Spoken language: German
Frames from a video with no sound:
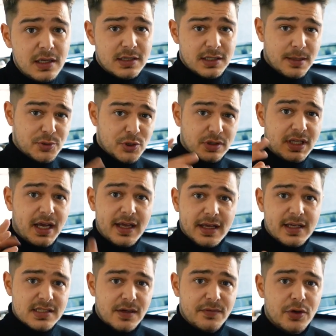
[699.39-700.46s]
Ich habe schon drei
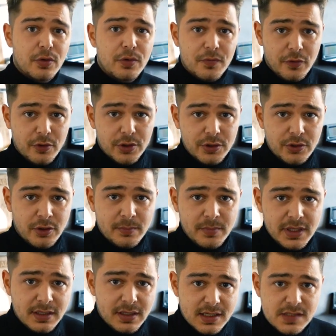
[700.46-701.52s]
Reservierungen vorgenommen
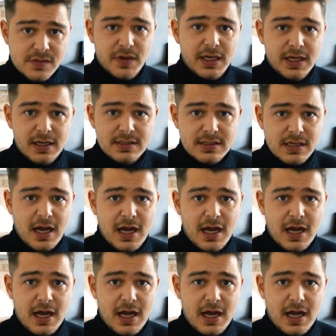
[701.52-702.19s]
in Las Vegas.